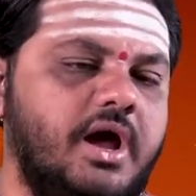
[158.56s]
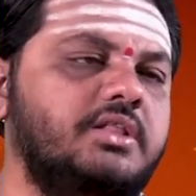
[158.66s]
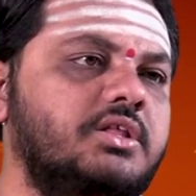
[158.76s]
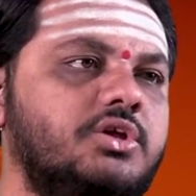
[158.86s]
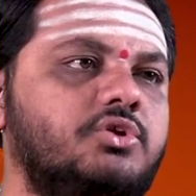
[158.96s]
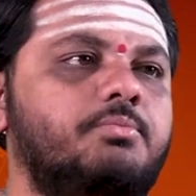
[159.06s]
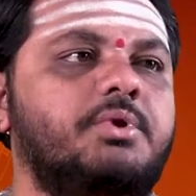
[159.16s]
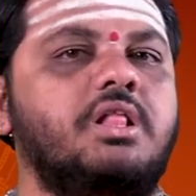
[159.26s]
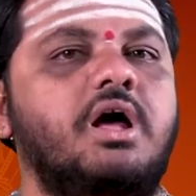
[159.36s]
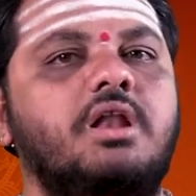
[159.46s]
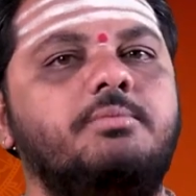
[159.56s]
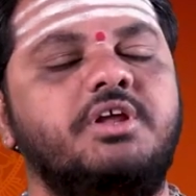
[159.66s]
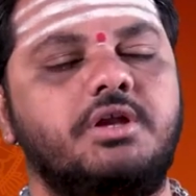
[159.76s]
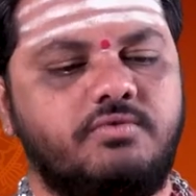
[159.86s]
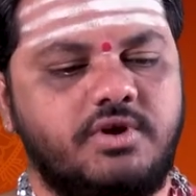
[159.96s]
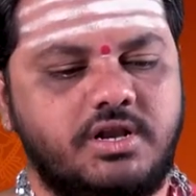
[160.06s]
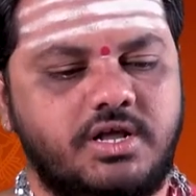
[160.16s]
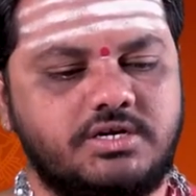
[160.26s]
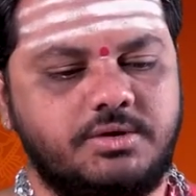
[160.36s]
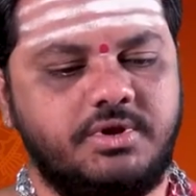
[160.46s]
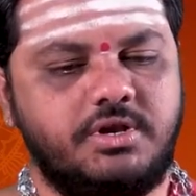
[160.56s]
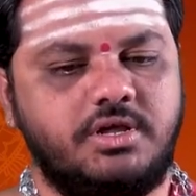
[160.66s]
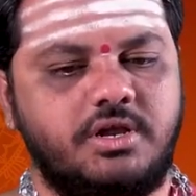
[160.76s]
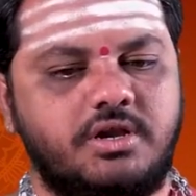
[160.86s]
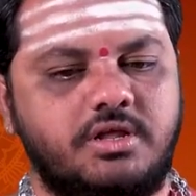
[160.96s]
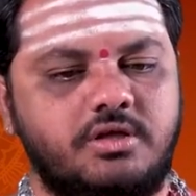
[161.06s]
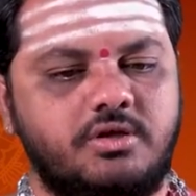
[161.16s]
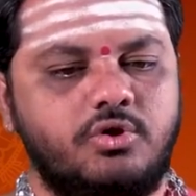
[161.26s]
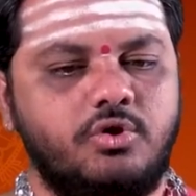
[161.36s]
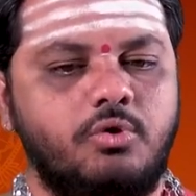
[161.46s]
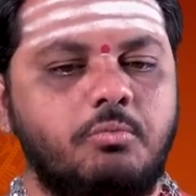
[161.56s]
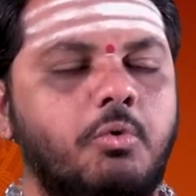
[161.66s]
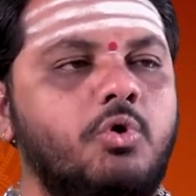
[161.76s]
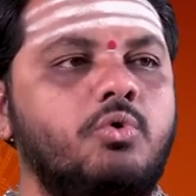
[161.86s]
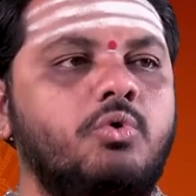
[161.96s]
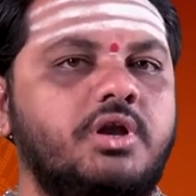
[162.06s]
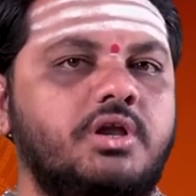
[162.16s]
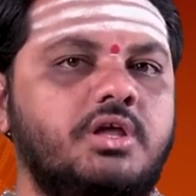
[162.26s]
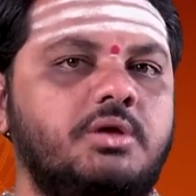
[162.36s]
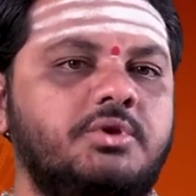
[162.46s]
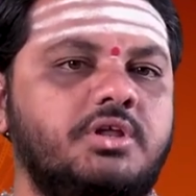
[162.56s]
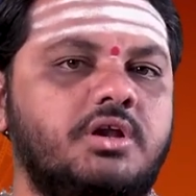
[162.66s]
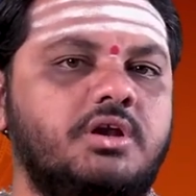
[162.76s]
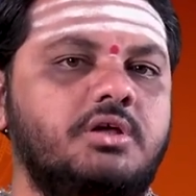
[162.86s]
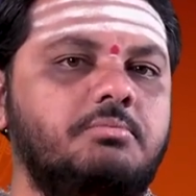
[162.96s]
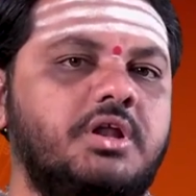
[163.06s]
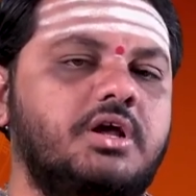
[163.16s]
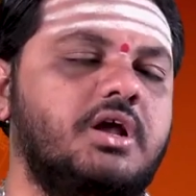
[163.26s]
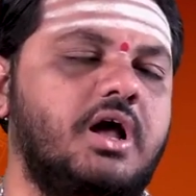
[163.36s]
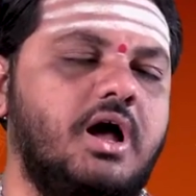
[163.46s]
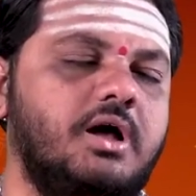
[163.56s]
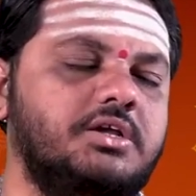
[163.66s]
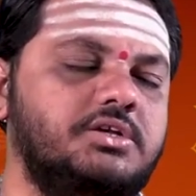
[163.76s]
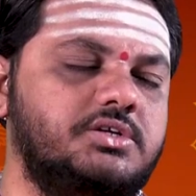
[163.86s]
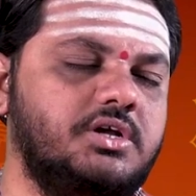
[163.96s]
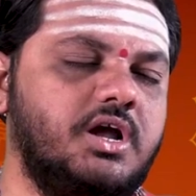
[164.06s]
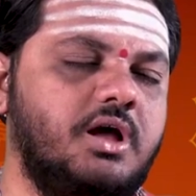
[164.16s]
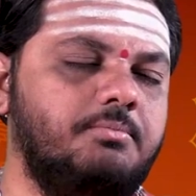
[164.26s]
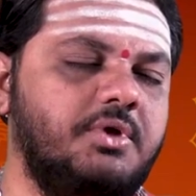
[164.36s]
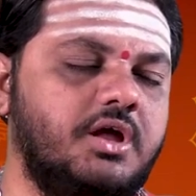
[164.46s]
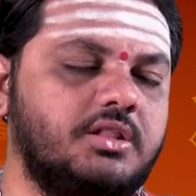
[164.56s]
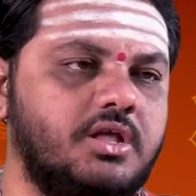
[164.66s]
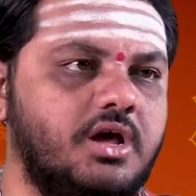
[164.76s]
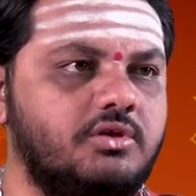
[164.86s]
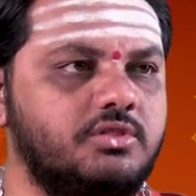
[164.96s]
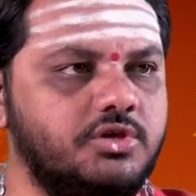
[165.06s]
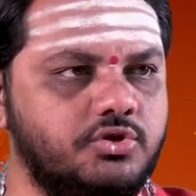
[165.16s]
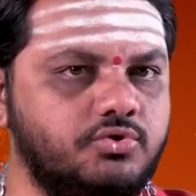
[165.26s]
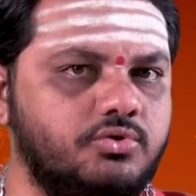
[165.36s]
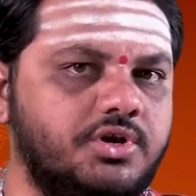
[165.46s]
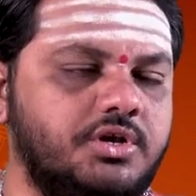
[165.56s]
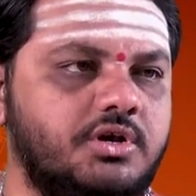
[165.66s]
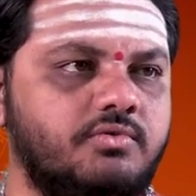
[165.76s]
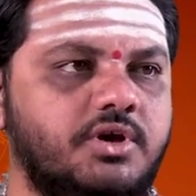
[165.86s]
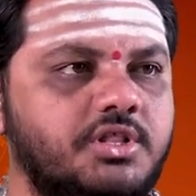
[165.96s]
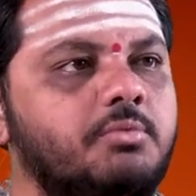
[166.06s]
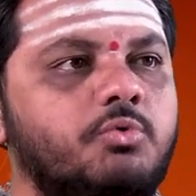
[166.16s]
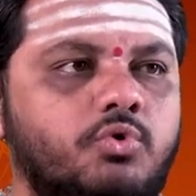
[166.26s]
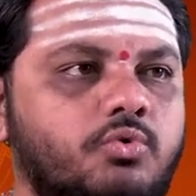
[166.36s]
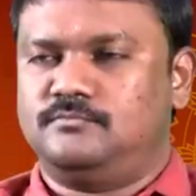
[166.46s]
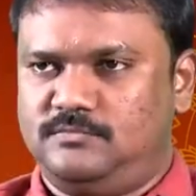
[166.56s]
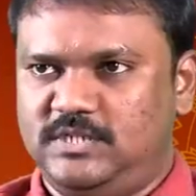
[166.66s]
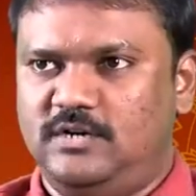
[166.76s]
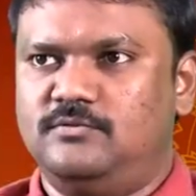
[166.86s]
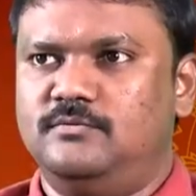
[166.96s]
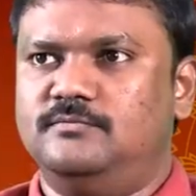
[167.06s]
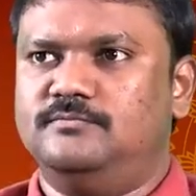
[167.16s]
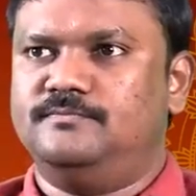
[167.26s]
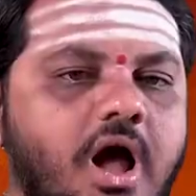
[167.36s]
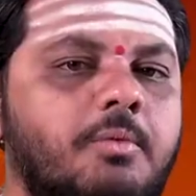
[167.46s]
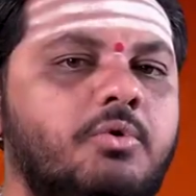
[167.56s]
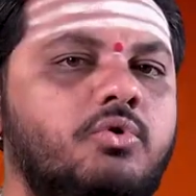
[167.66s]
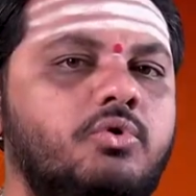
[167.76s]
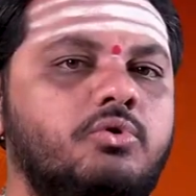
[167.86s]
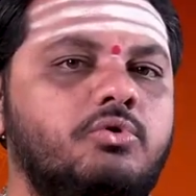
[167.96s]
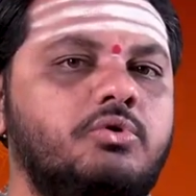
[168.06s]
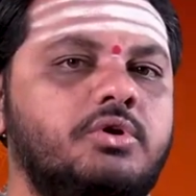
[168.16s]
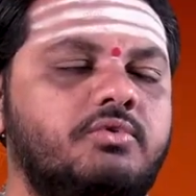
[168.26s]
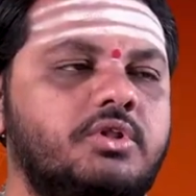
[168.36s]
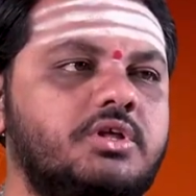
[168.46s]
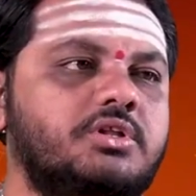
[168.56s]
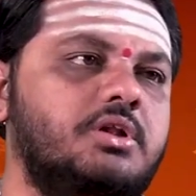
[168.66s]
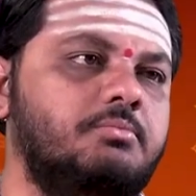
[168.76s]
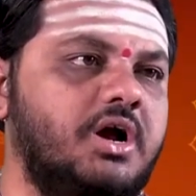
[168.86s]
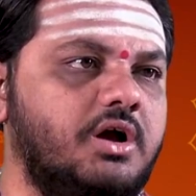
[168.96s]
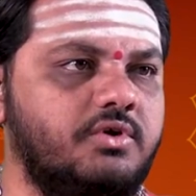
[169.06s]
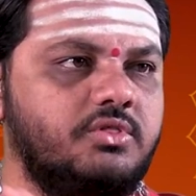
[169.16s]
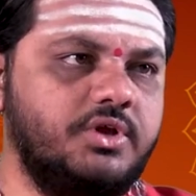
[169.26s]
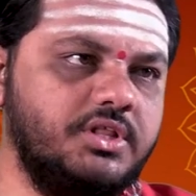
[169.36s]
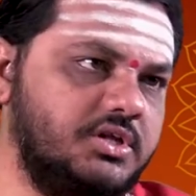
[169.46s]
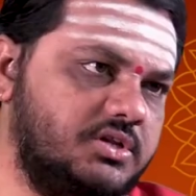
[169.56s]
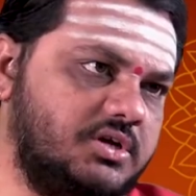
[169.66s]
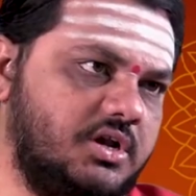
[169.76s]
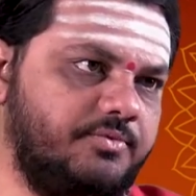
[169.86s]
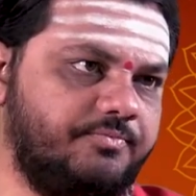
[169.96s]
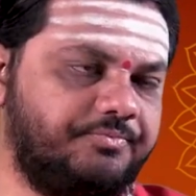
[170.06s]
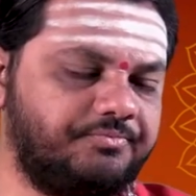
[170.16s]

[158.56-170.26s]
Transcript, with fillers: అయితే దీంట్లో ప్రధానమైనటువంటి లక్ష్యం ఏంటి అంటే మొక్కు అంటే ఏమిటి అంటే మన కా ఇష్టకామ్యార్థాలను తీర్చుకునేటటువంటిదే మొక్కు ఆ మొక్కును ఎవరు తీర్చాలి భగవంతుడే తీర్చాలి